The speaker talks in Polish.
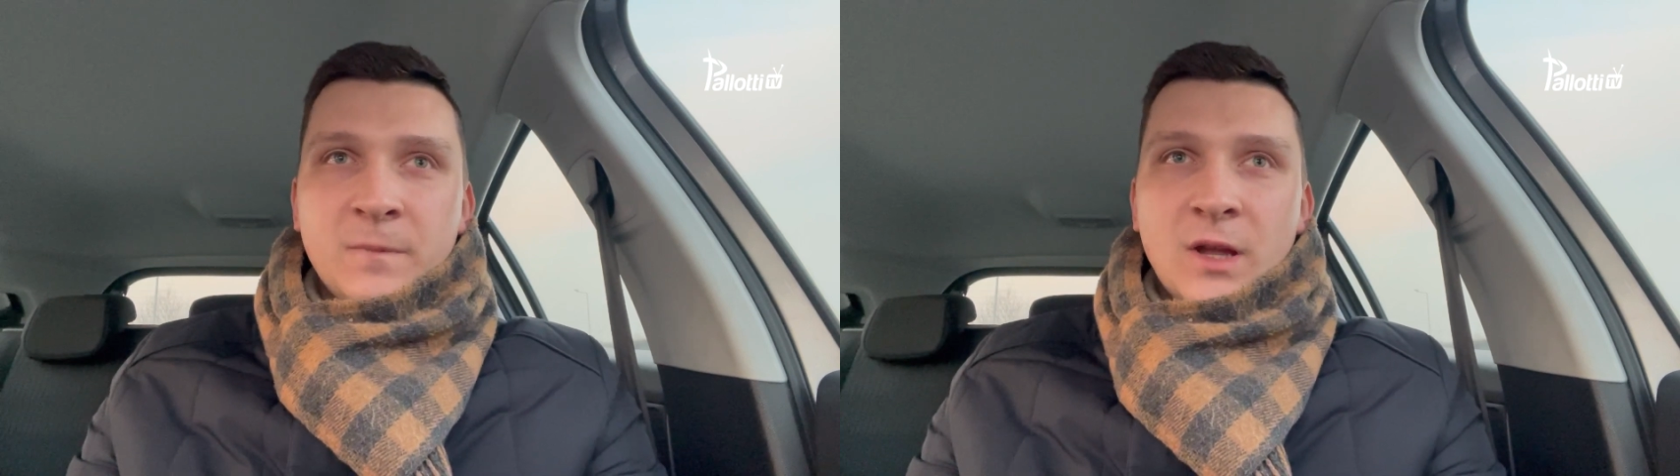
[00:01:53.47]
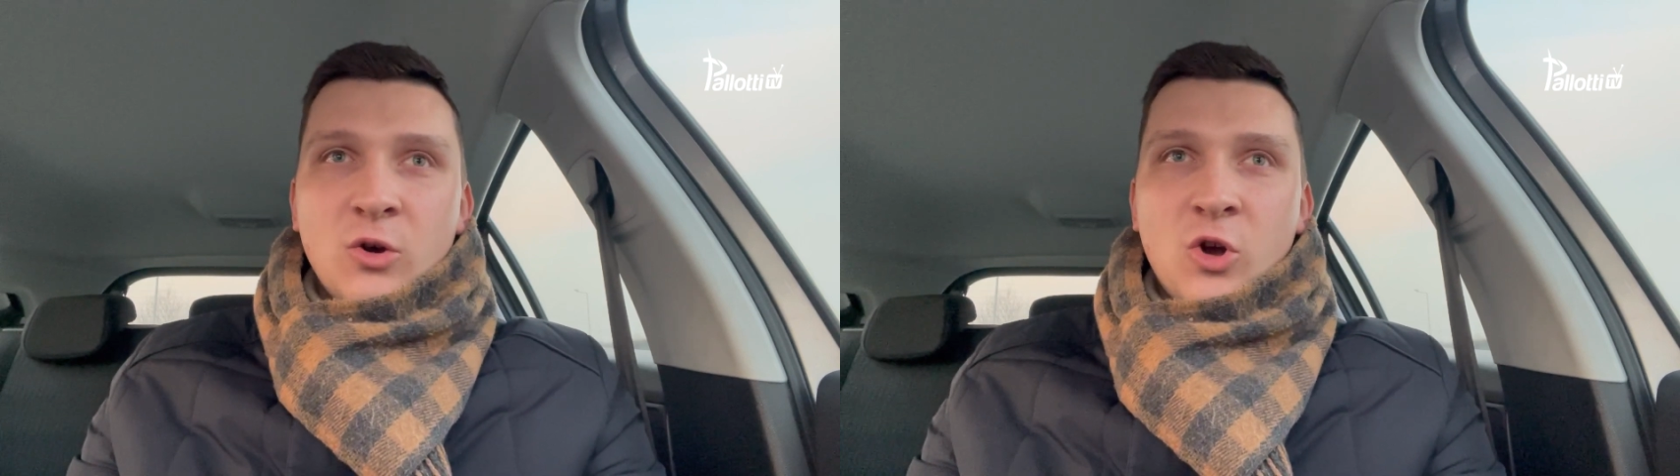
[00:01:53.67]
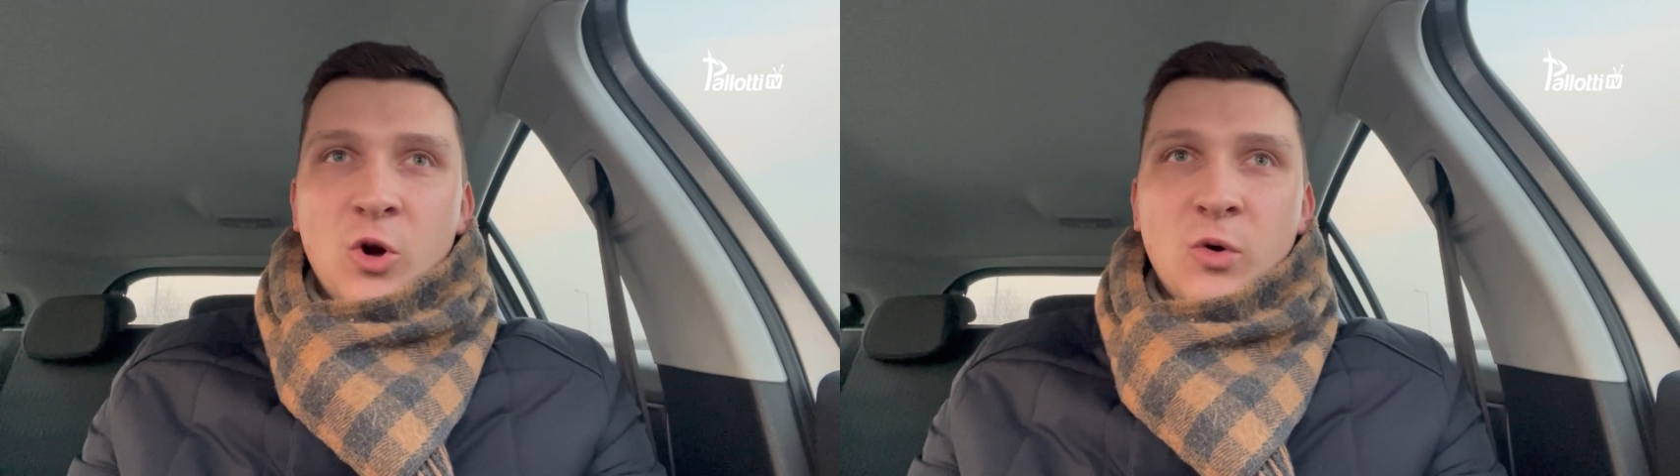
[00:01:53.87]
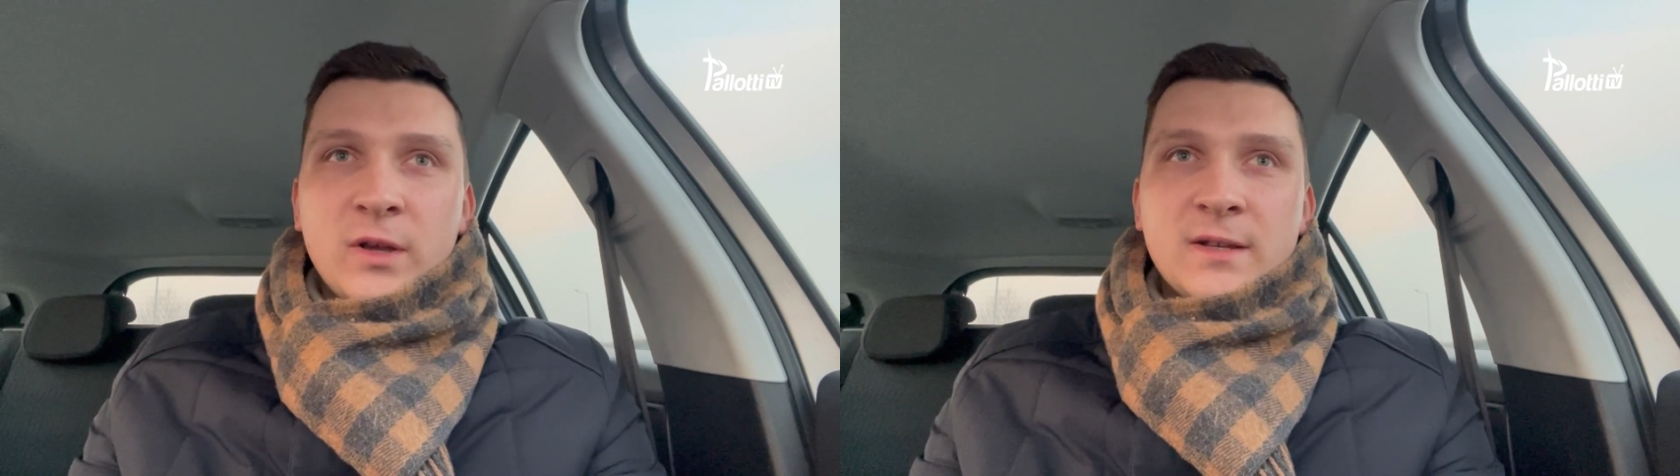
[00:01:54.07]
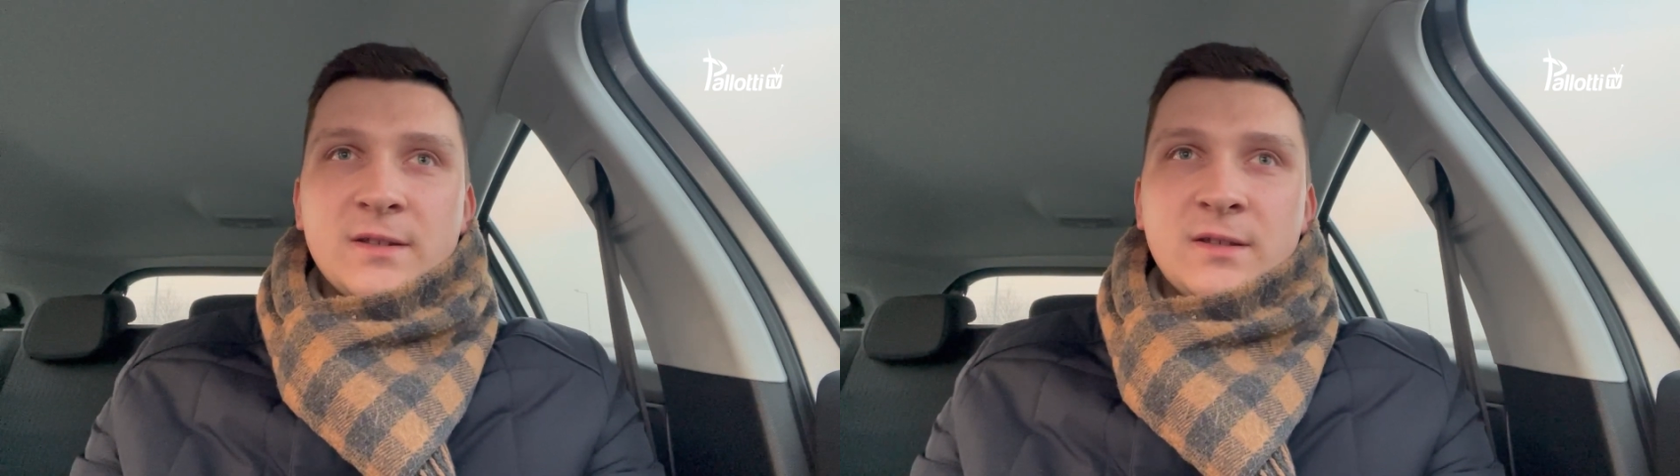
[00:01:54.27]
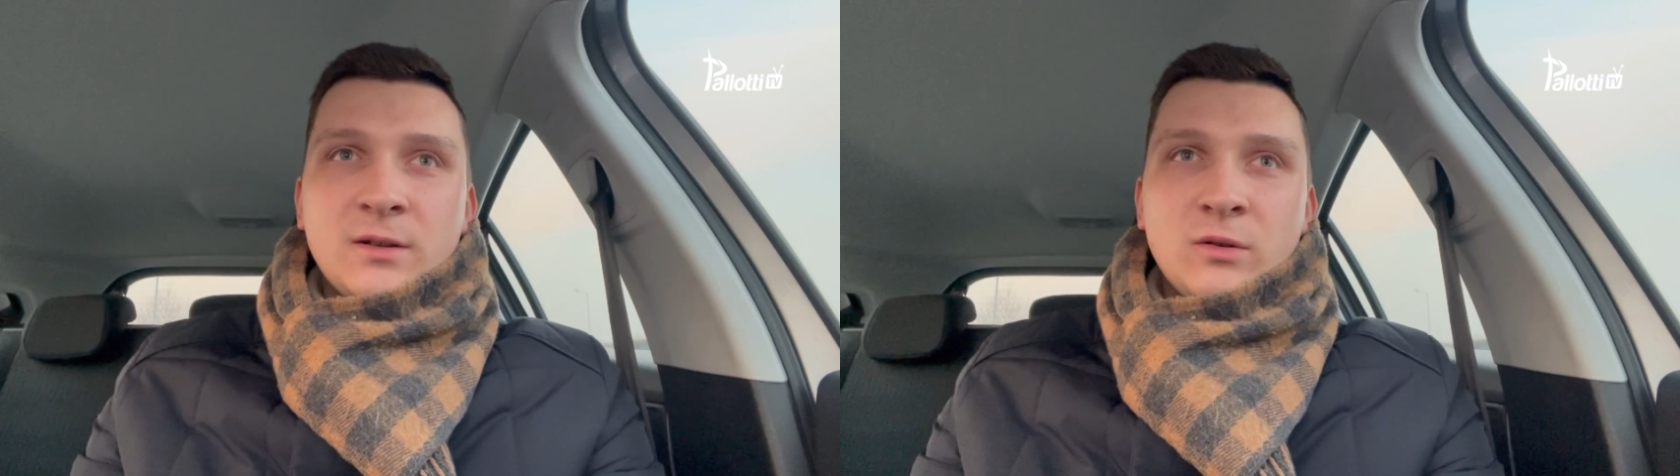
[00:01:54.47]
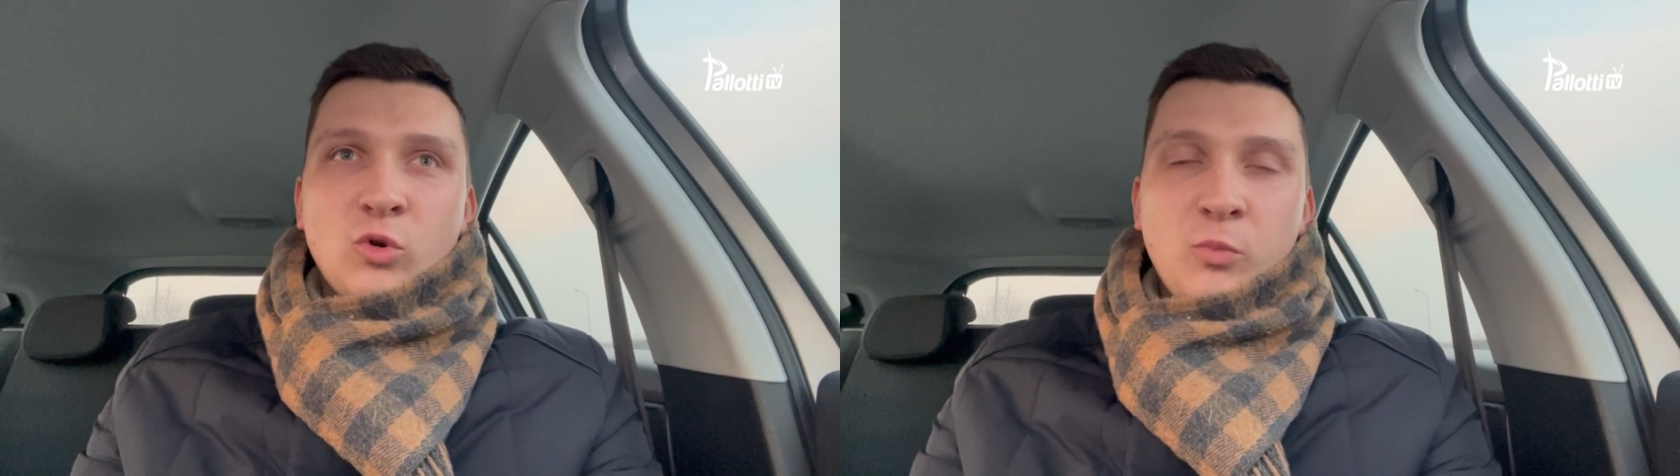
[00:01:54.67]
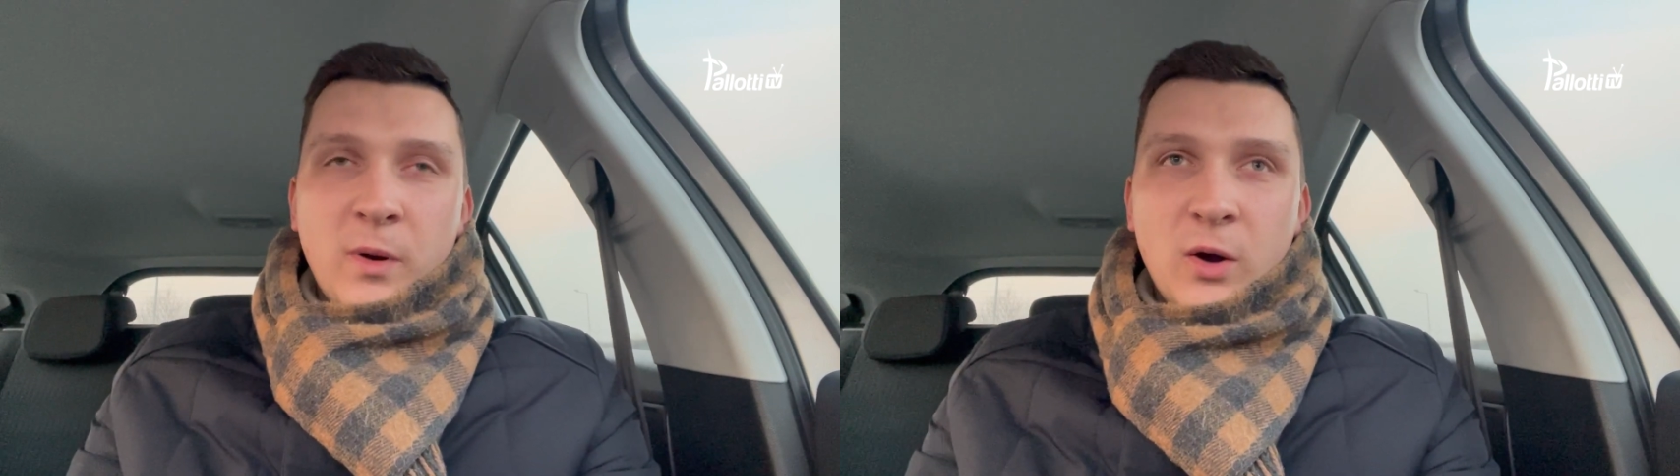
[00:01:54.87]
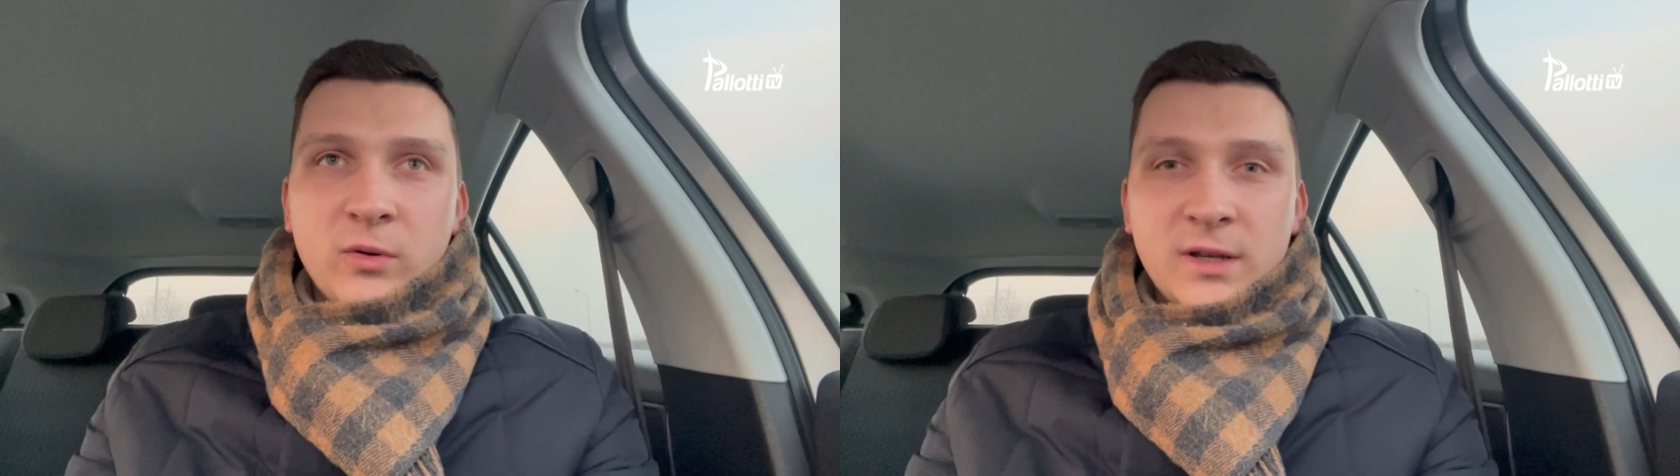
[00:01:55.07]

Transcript: naokoło jest upał,